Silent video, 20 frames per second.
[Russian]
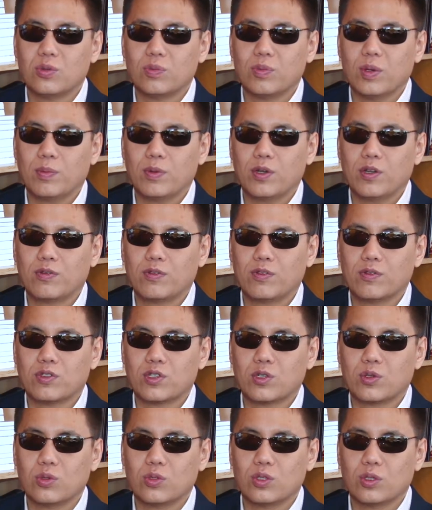поправки в
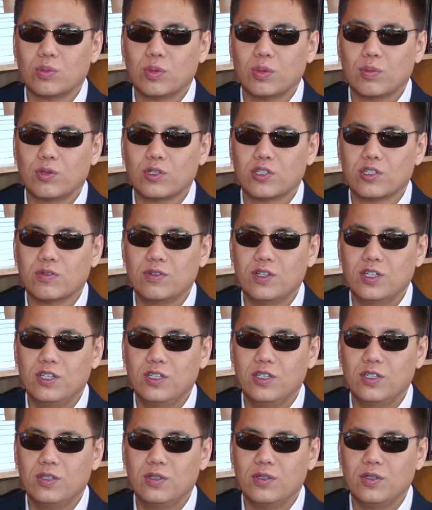закон об
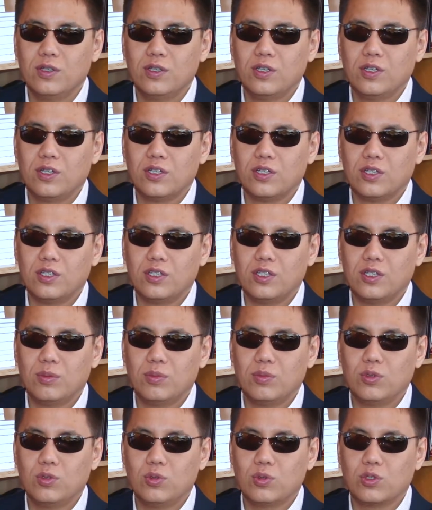образовании, где
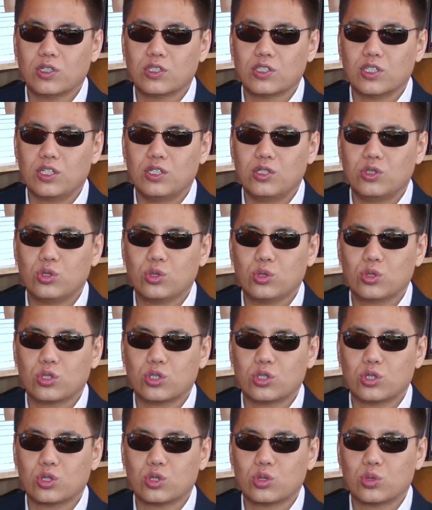мы указали
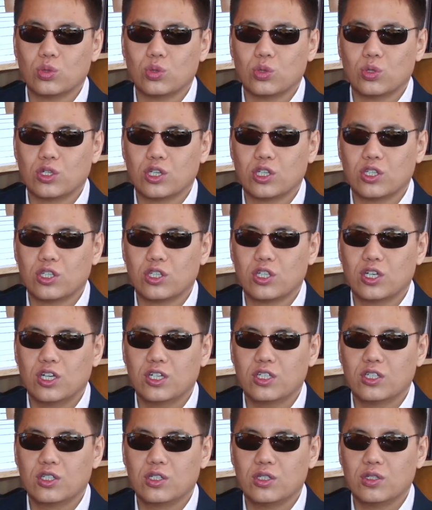четко, что
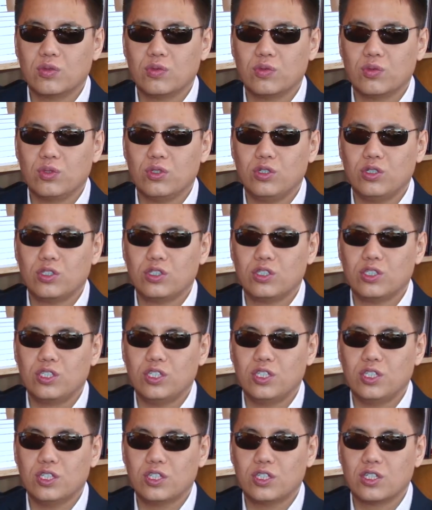контракты в
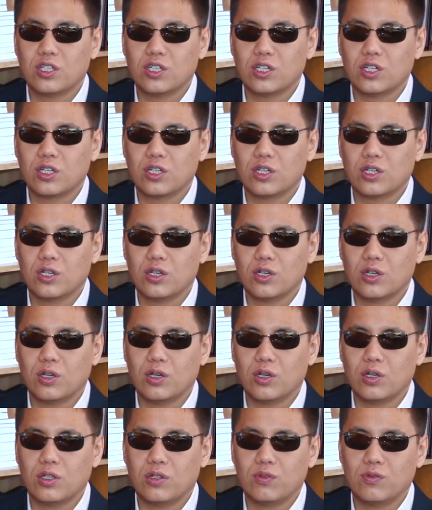университетах,
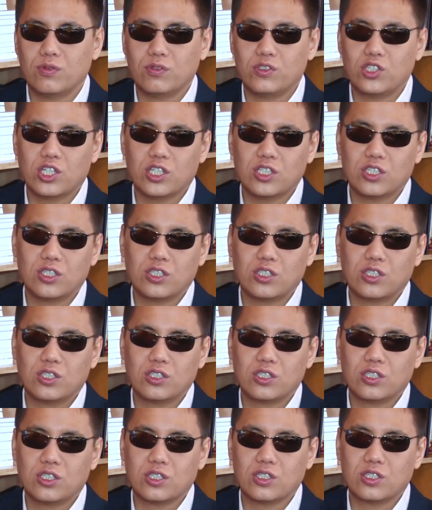а, в частных
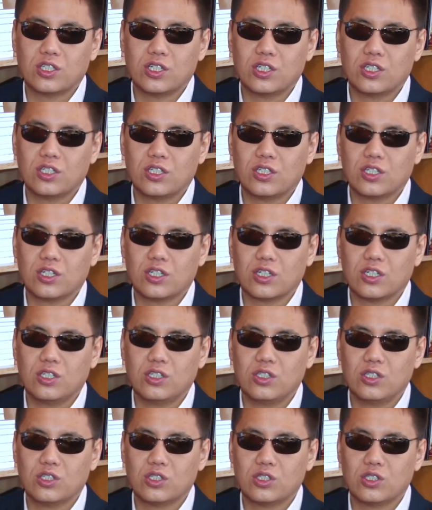детских садиках,
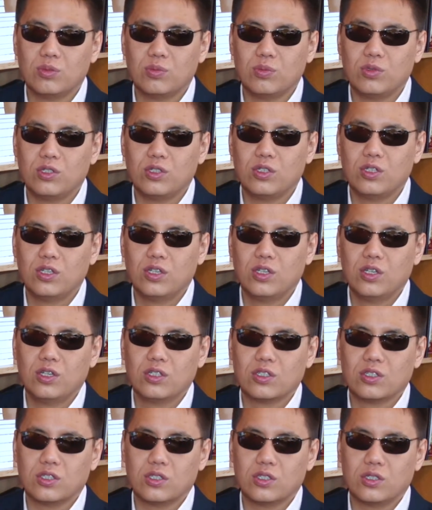они должны быть
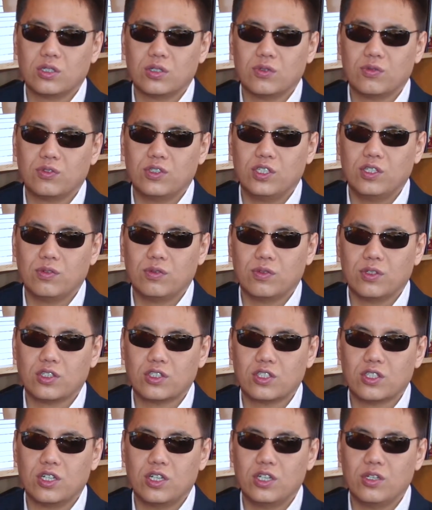э, все в
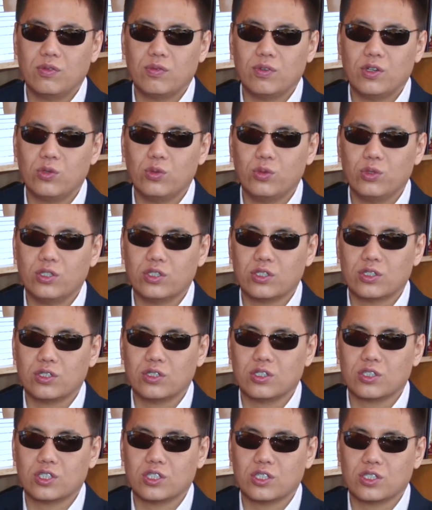национальной валюте
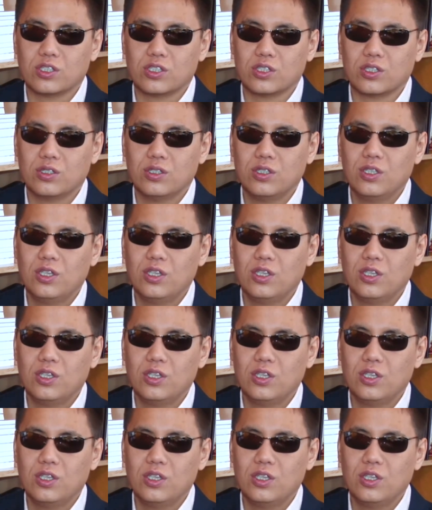совершаться.